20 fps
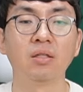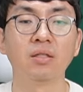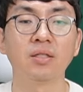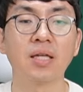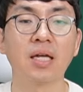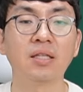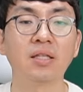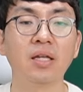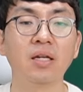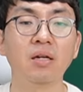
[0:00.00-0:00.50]

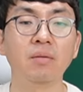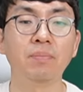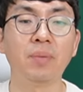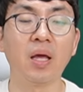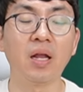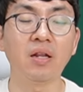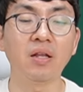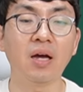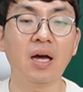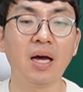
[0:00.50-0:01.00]
상대를
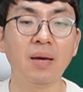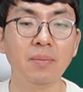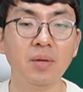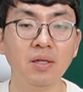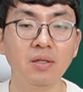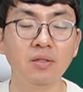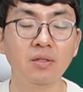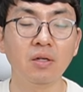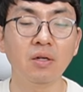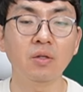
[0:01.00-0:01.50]

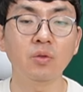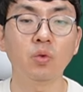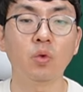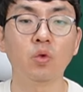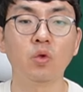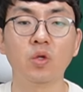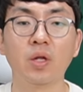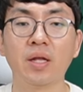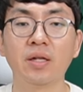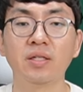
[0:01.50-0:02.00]
배려하면서
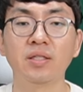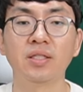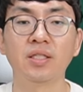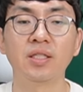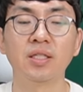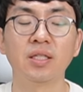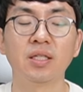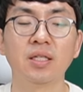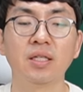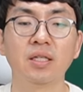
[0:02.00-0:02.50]

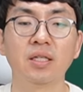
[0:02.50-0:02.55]
토론하는지,